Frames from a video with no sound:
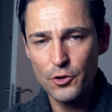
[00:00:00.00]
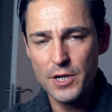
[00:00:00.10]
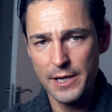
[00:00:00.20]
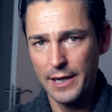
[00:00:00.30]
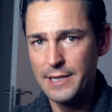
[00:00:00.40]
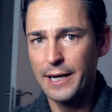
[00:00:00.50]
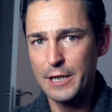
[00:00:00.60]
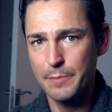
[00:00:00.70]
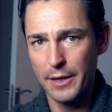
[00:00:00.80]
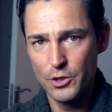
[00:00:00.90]
señales a
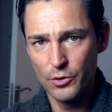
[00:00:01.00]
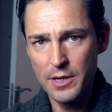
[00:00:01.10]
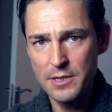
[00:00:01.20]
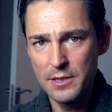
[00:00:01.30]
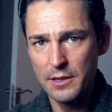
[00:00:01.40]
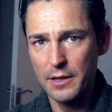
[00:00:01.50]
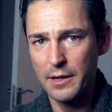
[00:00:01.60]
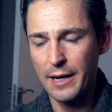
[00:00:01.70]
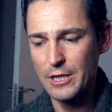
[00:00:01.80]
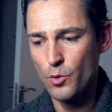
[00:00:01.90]
las personas,
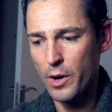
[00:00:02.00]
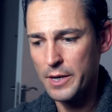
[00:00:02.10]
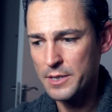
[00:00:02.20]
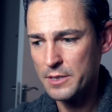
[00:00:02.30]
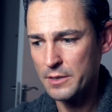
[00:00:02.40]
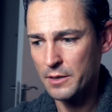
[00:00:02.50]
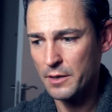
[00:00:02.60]
las cuales